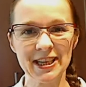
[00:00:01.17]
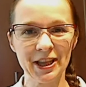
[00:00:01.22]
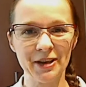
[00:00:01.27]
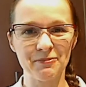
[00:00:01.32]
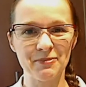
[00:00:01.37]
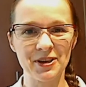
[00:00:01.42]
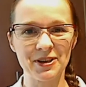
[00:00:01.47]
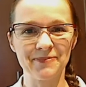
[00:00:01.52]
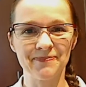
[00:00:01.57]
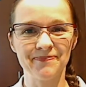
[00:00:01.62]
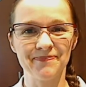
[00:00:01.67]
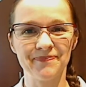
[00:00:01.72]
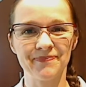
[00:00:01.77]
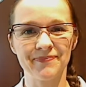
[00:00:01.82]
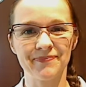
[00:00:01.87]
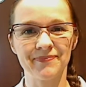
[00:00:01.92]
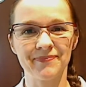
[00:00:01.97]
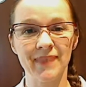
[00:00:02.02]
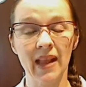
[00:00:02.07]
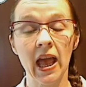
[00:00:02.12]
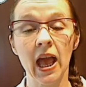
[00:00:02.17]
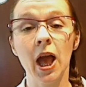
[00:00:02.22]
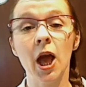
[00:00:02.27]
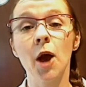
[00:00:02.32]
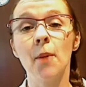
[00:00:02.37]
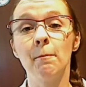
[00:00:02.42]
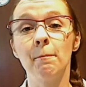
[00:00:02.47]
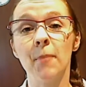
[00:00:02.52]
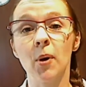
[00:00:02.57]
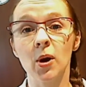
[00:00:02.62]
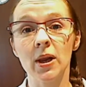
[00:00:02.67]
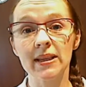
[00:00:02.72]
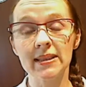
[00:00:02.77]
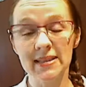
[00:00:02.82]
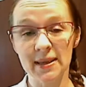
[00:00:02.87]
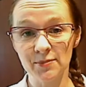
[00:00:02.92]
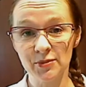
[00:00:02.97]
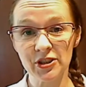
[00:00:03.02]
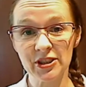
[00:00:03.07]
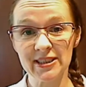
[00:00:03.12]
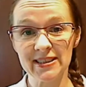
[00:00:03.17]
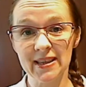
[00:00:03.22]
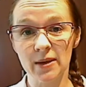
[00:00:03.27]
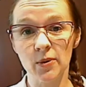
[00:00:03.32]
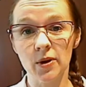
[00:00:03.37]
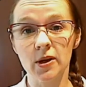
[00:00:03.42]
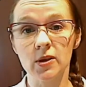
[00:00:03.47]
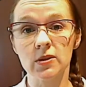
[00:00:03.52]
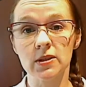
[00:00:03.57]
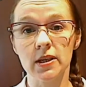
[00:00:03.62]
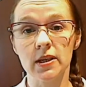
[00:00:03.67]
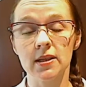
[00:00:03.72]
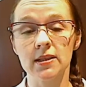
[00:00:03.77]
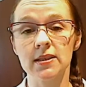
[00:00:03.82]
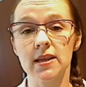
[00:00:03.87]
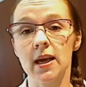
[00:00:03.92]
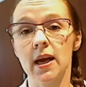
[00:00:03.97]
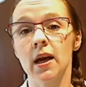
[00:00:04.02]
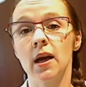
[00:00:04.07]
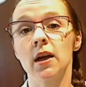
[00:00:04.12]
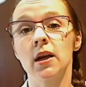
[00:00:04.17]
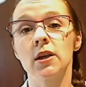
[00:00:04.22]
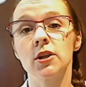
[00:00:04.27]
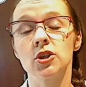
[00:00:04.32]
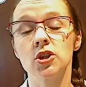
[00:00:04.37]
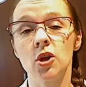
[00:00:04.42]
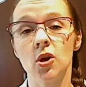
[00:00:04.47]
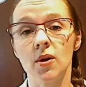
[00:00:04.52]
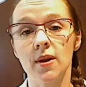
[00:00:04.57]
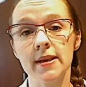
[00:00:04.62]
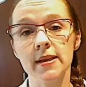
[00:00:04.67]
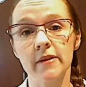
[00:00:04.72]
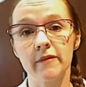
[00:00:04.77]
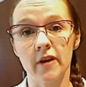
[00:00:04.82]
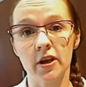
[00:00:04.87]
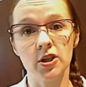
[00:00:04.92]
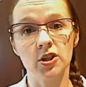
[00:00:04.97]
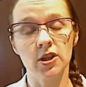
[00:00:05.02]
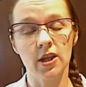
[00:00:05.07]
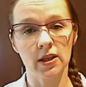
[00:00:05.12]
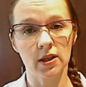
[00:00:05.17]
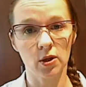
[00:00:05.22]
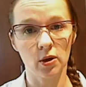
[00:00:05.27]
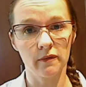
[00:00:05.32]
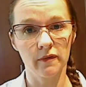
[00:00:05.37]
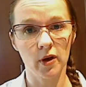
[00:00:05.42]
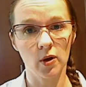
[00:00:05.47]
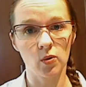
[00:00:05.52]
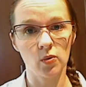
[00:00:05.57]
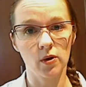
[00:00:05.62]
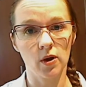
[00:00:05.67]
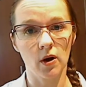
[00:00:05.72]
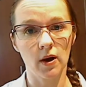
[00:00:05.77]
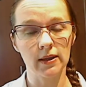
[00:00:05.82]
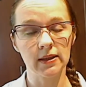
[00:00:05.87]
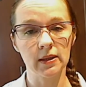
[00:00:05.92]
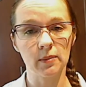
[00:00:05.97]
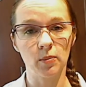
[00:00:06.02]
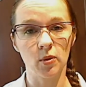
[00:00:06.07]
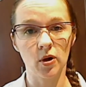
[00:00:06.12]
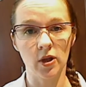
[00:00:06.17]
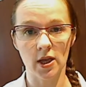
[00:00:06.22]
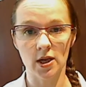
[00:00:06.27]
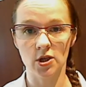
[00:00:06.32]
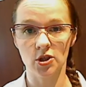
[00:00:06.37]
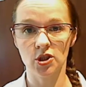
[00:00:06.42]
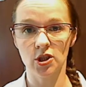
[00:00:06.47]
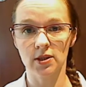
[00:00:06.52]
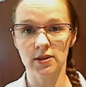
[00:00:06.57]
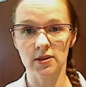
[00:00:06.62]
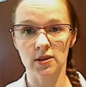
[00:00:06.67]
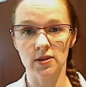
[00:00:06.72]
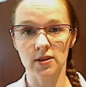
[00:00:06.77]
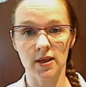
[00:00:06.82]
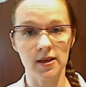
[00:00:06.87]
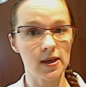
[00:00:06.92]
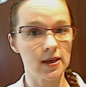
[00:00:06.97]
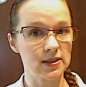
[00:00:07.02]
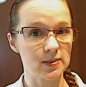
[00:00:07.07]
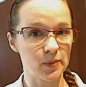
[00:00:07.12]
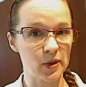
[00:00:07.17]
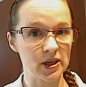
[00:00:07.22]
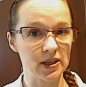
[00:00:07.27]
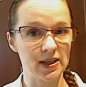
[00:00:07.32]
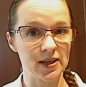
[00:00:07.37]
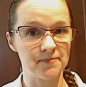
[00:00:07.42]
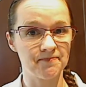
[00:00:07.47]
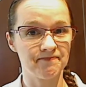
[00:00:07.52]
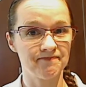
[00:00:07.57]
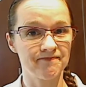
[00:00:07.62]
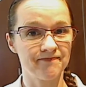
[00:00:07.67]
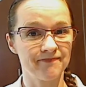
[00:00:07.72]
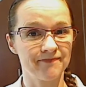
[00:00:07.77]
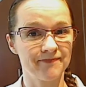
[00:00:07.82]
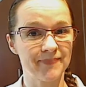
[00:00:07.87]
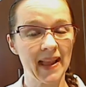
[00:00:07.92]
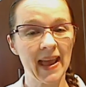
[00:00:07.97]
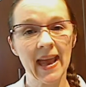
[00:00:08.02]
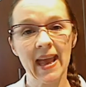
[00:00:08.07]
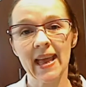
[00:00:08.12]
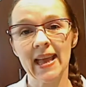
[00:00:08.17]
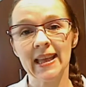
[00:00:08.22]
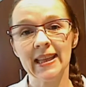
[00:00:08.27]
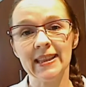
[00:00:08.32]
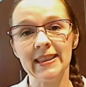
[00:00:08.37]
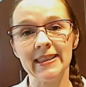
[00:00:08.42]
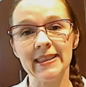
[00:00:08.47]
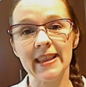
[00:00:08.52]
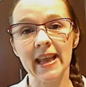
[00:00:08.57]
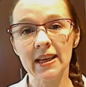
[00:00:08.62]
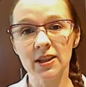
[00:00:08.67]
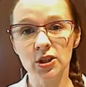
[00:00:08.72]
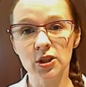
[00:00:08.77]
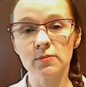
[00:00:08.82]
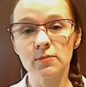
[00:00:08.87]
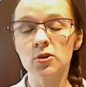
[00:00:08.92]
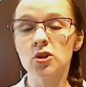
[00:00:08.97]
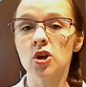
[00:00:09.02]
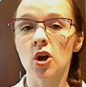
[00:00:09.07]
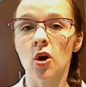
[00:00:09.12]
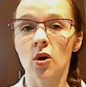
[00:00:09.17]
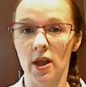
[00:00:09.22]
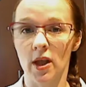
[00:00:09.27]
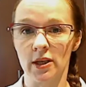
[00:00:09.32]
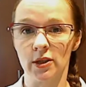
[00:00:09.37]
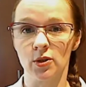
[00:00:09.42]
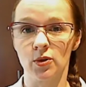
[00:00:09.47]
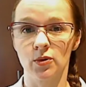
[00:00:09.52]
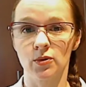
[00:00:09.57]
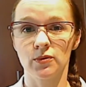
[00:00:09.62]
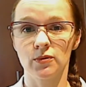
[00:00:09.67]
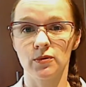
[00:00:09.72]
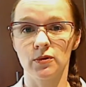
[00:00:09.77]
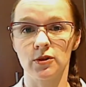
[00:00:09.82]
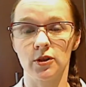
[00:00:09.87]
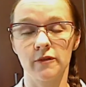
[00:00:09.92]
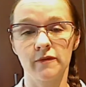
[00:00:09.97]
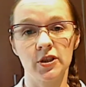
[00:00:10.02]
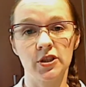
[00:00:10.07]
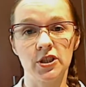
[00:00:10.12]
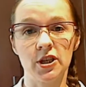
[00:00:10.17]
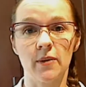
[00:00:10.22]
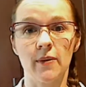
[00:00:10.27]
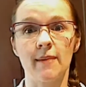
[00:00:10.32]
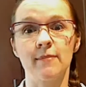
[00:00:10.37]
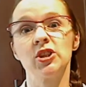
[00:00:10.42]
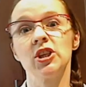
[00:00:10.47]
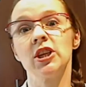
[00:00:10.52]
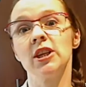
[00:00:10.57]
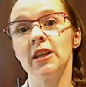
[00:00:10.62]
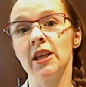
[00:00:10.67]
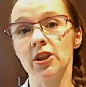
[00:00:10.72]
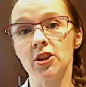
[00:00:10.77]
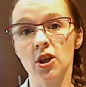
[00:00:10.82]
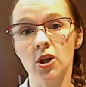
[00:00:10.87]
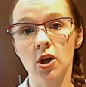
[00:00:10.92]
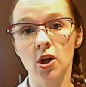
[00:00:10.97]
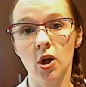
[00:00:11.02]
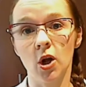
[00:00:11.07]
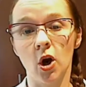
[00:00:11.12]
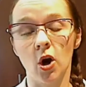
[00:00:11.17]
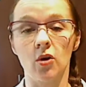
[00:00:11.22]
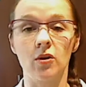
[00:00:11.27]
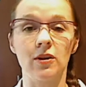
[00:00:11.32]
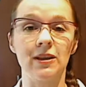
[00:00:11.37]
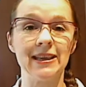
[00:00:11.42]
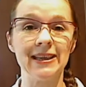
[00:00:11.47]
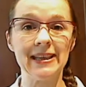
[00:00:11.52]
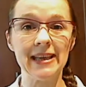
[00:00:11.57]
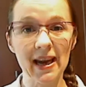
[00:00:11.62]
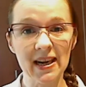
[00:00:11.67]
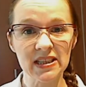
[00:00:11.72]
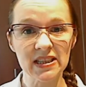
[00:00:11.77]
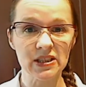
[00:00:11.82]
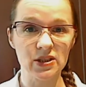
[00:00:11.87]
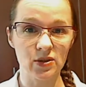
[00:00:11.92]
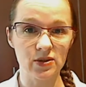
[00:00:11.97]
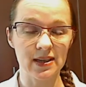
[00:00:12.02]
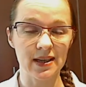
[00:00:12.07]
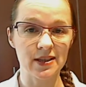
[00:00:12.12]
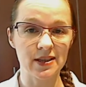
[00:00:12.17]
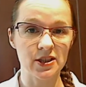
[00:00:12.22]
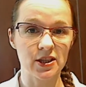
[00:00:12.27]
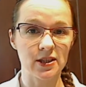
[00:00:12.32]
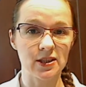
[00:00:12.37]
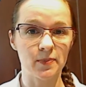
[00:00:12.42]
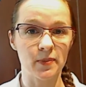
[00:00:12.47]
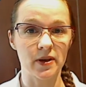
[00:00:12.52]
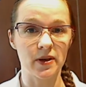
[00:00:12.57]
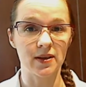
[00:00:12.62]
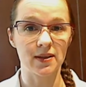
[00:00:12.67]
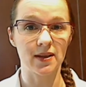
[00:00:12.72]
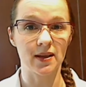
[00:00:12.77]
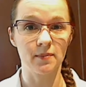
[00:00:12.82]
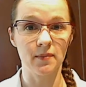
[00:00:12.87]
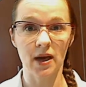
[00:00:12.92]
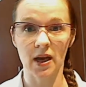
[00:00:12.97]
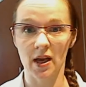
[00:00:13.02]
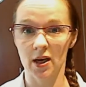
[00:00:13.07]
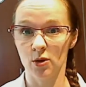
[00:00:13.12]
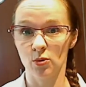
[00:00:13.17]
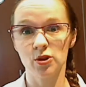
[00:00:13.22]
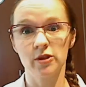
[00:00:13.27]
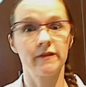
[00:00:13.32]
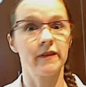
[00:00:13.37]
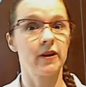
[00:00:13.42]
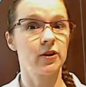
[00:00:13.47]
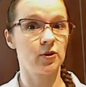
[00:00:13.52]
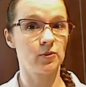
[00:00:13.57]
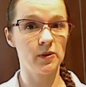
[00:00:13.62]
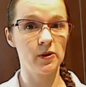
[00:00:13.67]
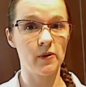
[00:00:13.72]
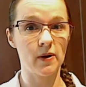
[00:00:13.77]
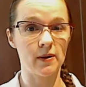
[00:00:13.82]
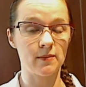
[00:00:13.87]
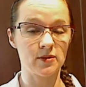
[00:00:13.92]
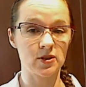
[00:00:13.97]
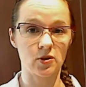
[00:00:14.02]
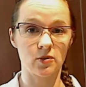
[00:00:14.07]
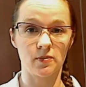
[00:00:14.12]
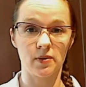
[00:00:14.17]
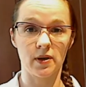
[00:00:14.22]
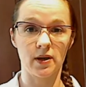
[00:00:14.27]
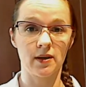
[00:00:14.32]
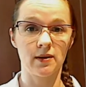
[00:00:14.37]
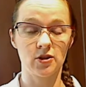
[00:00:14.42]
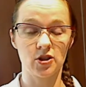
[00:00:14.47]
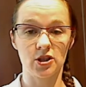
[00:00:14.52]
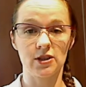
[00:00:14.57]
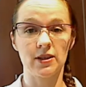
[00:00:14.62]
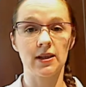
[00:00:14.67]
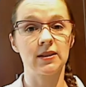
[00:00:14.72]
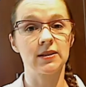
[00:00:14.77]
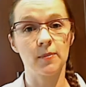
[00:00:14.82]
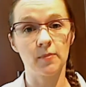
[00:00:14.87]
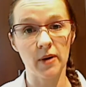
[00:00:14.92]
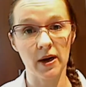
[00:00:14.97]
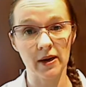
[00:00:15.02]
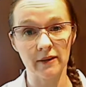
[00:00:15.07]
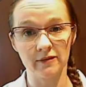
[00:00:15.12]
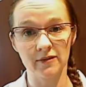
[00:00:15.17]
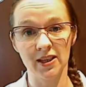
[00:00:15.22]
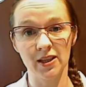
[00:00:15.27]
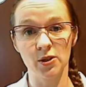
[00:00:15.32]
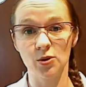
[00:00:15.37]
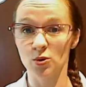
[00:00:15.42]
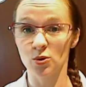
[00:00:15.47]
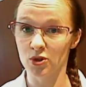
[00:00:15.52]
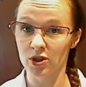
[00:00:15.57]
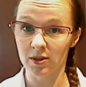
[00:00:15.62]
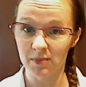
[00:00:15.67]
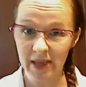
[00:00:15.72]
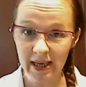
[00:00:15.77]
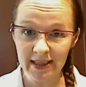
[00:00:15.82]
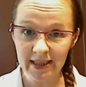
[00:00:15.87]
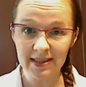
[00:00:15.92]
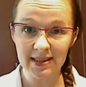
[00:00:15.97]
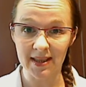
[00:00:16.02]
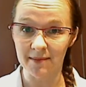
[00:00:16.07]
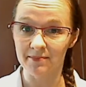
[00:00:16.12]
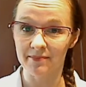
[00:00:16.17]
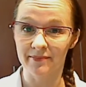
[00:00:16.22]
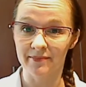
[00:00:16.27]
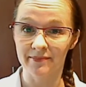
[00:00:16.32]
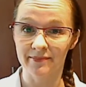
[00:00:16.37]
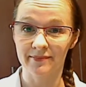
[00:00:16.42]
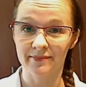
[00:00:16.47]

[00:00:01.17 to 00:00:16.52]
Dzień dobry. Polecam Ci z całego serca szkolenie warsztatowe u Joanny Bogielczyk Zostań ekspertem. Na tym szkoleniu dowiedziałam się nie tylko, jak zostać ekspertem, ale uświadomiłam sobie, że tak naprawdę już nim jestem.